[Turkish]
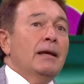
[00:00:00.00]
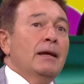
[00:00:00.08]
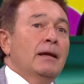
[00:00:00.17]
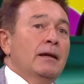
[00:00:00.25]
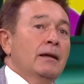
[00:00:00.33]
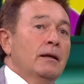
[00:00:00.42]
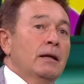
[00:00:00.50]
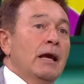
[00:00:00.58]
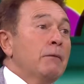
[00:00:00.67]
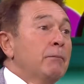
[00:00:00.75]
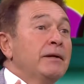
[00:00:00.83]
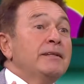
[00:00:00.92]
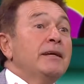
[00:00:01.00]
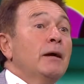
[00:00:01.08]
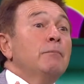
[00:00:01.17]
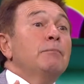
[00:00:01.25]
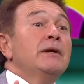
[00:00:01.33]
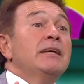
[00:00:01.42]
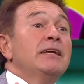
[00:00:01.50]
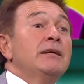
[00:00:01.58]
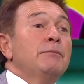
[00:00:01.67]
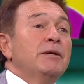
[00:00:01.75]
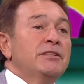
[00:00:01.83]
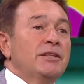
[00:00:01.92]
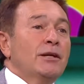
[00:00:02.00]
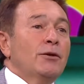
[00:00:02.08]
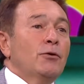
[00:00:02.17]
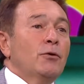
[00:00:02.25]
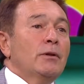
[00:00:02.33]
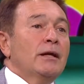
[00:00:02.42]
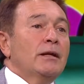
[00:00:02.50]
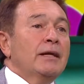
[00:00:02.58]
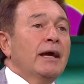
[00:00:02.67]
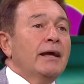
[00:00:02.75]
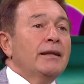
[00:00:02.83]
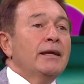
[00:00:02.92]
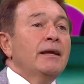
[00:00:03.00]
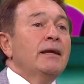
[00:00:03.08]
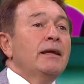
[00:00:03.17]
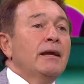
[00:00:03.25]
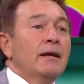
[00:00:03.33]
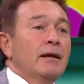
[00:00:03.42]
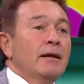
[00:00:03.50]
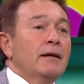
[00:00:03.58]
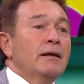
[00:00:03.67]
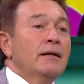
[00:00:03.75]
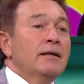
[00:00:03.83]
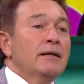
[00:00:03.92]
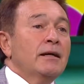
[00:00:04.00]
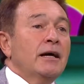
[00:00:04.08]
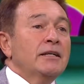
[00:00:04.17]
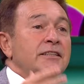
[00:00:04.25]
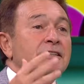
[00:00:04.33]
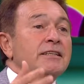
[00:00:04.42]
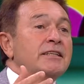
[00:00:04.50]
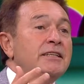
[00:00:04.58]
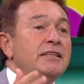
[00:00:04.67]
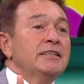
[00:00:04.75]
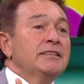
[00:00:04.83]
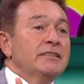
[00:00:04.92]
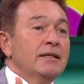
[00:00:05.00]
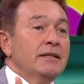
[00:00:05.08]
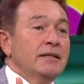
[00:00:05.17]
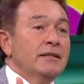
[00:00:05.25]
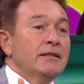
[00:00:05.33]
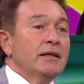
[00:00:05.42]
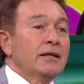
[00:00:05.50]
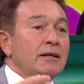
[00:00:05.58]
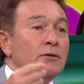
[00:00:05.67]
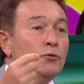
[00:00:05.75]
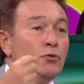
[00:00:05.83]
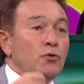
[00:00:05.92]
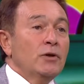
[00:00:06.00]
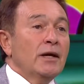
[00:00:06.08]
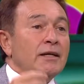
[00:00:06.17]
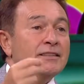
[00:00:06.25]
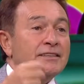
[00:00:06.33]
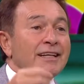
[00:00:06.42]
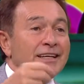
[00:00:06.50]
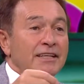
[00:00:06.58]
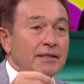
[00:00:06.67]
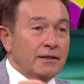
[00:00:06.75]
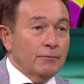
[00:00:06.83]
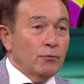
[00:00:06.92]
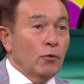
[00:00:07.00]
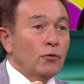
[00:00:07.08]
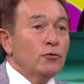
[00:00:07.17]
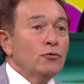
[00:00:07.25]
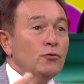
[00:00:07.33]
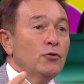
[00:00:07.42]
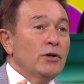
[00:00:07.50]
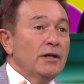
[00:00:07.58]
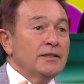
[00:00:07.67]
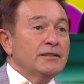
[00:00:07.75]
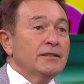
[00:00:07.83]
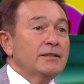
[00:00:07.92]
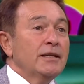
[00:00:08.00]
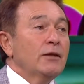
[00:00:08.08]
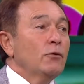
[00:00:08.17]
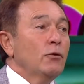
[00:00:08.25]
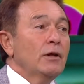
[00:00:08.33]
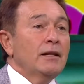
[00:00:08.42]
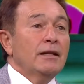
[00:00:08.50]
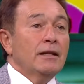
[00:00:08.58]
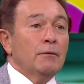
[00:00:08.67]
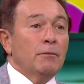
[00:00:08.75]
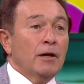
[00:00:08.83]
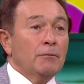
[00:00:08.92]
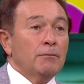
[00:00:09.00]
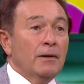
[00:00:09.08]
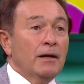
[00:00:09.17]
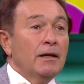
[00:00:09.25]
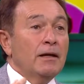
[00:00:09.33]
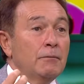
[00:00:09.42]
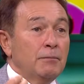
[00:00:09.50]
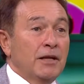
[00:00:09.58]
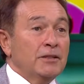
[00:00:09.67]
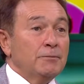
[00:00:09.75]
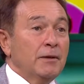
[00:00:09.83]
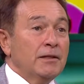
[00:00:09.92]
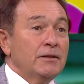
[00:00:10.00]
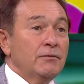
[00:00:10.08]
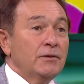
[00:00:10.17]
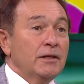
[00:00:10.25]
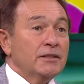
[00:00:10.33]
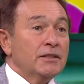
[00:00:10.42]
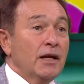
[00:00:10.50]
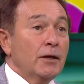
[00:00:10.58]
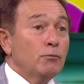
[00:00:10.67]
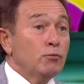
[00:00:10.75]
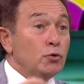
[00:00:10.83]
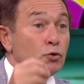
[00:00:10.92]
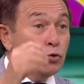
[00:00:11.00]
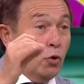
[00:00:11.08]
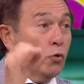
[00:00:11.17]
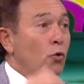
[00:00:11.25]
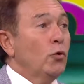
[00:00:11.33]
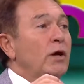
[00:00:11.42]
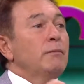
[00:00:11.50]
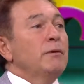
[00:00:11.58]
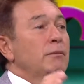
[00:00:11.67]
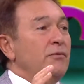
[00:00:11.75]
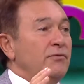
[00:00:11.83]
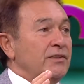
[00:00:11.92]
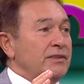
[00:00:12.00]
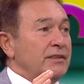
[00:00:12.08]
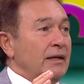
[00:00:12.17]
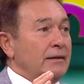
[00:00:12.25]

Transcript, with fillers: E, empati yapmayı iyi beceriyorlar. Yani e, karşısındaki insanın e, dünyasına girip onun dünyasından olaylara bakma perspektifine sahip. Bu çok önemli bir fırsat.